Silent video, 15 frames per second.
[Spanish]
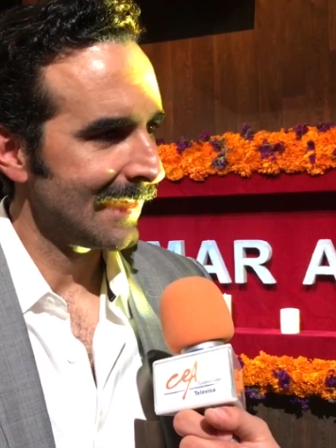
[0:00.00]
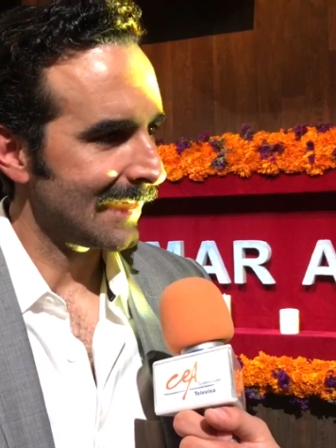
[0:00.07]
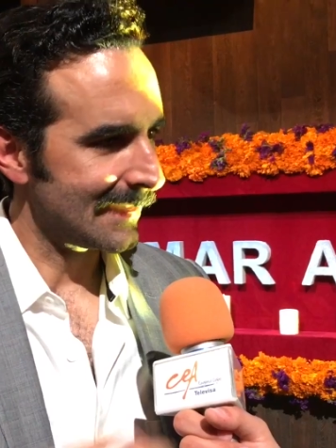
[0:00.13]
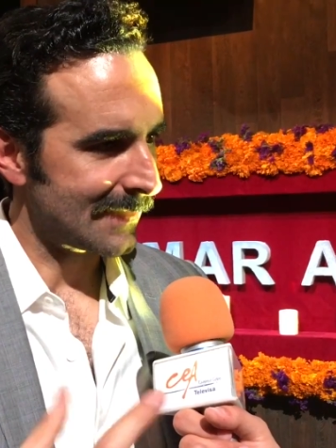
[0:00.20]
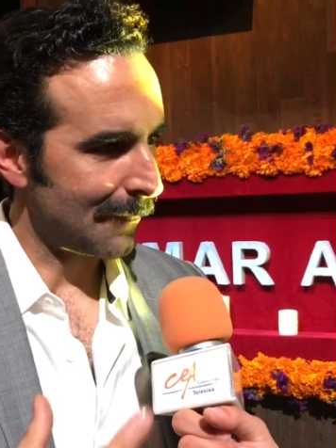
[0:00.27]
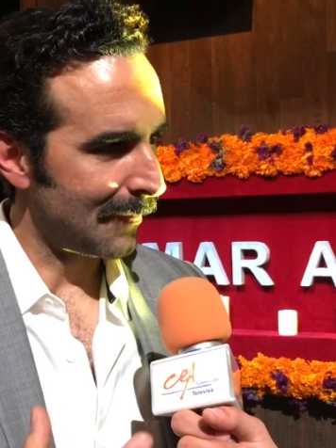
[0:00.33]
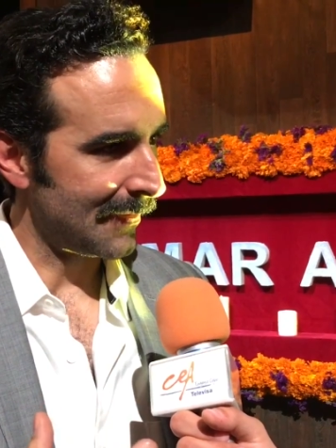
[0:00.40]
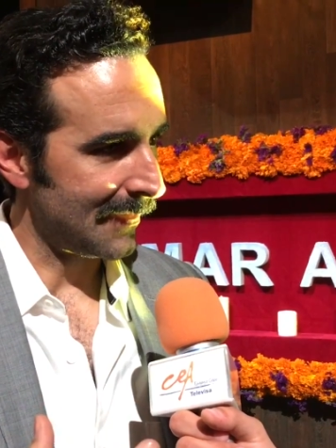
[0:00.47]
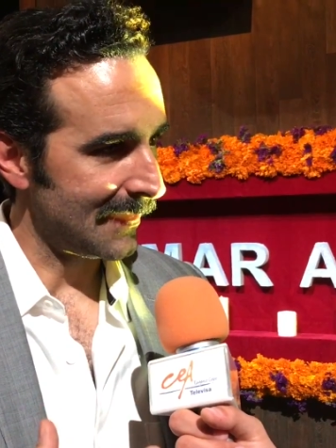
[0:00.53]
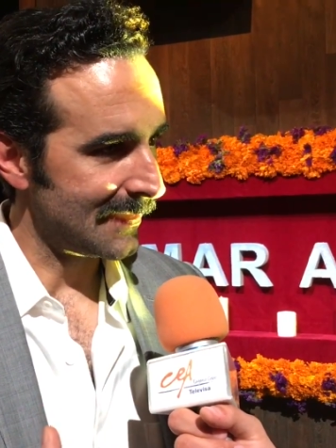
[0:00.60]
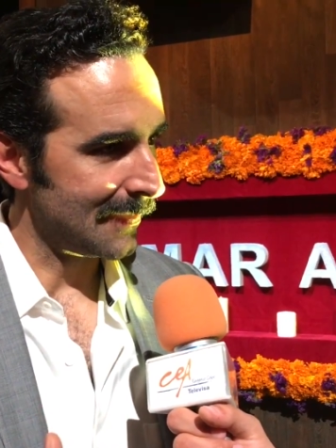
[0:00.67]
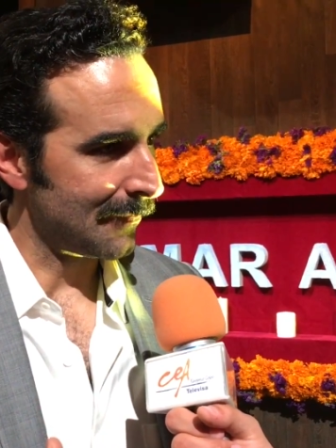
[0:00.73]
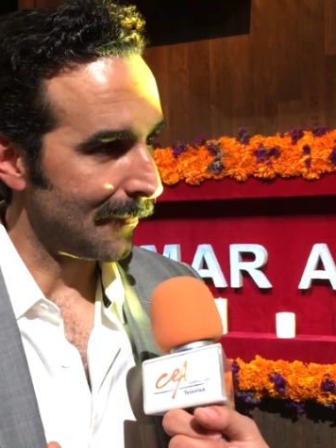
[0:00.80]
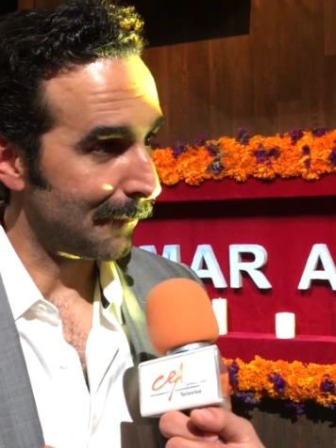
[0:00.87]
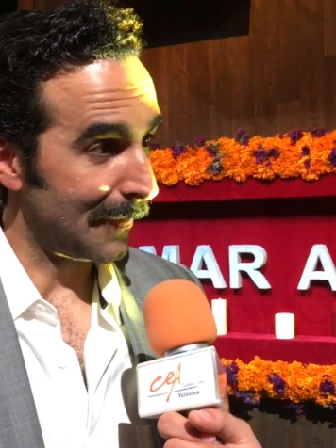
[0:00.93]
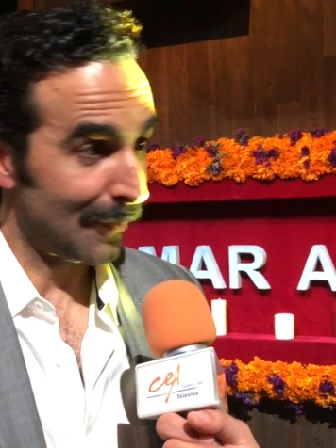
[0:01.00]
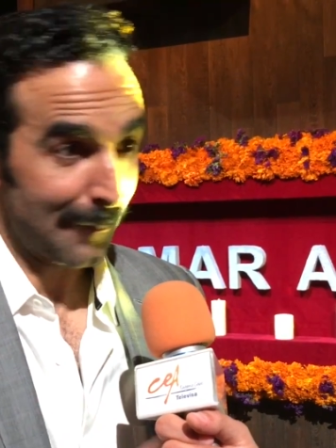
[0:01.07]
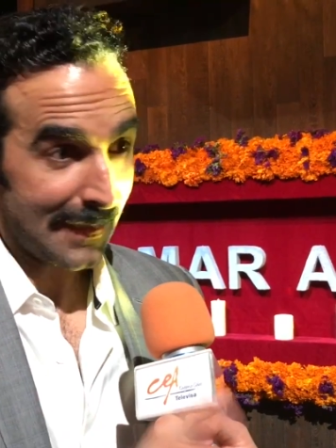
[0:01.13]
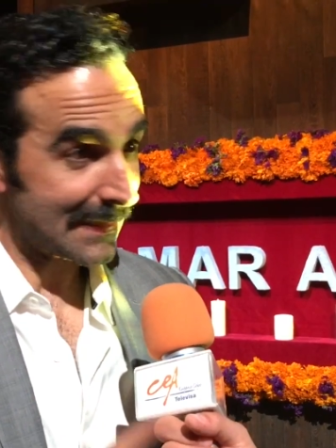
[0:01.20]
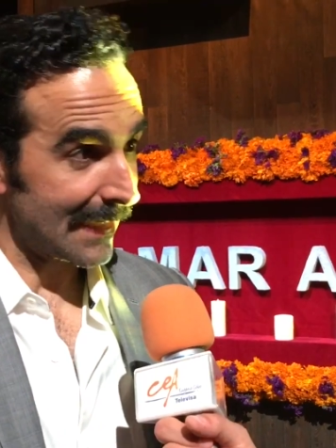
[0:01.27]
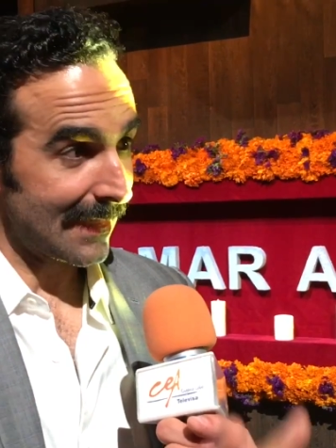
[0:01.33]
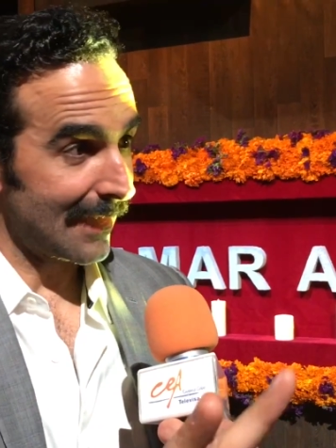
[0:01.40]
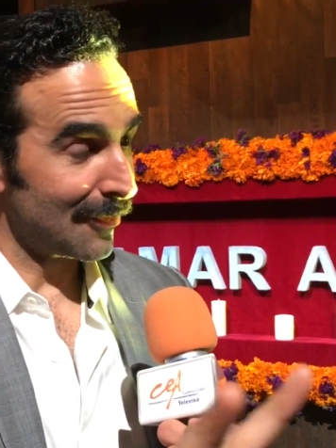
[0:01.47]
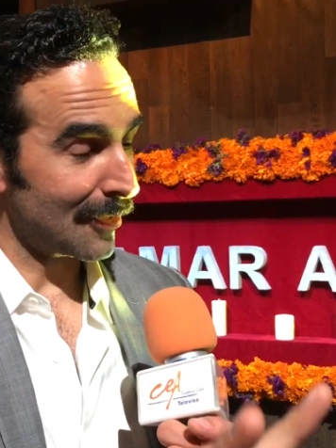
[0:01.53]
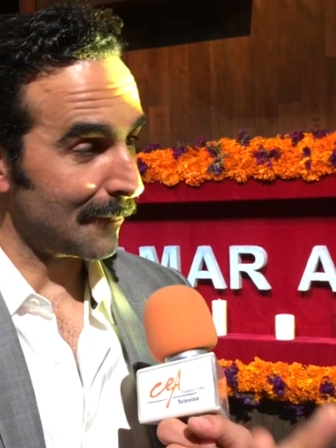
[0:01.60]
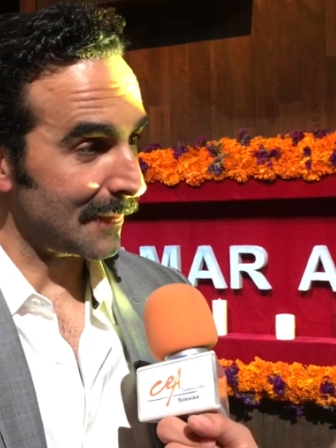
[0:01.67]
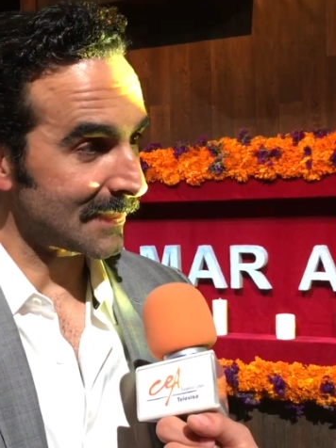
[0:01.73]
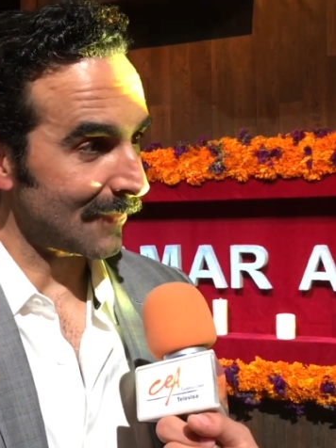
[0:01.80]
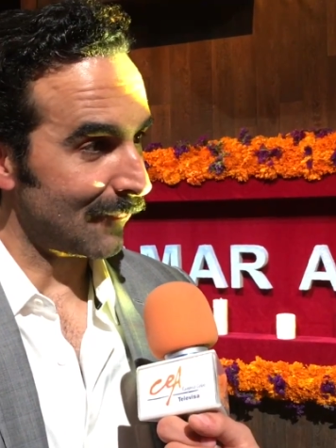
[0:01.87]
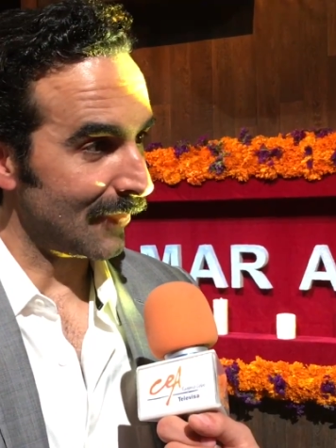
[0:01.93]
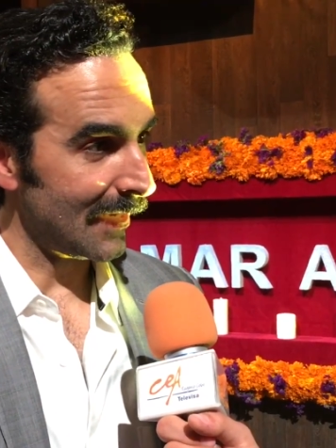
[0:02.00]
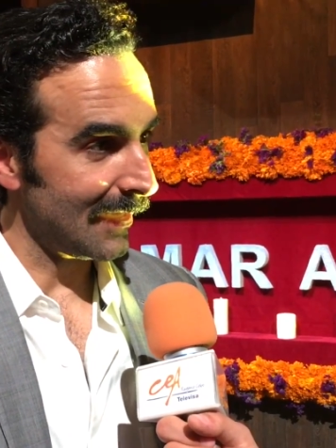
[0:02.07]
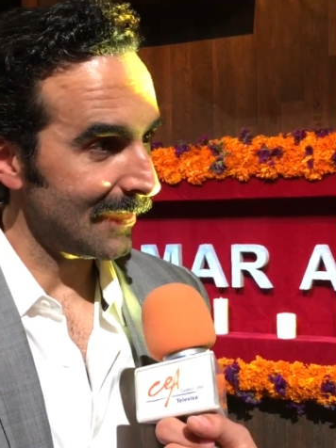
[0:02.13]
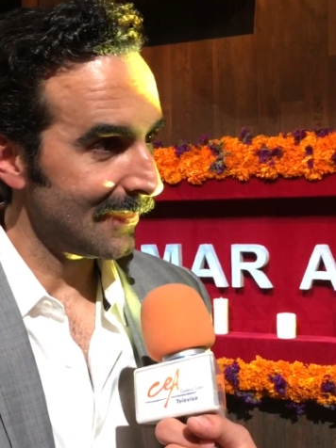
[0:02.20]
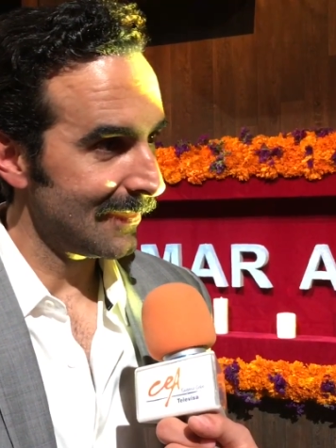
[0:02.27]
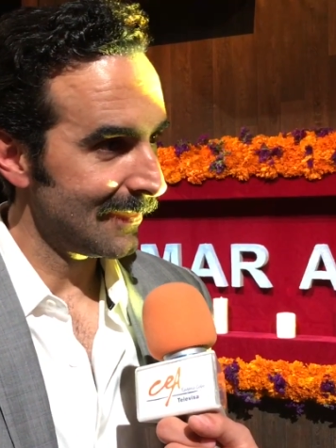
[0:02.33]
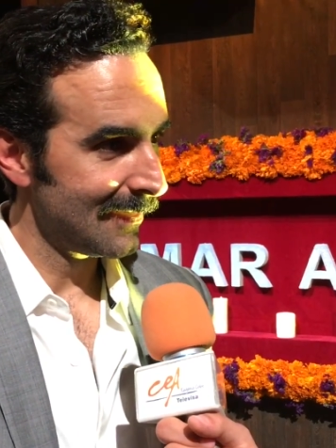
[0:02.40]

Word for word: que está padrísima. Pero más allá de lo que pase afuera,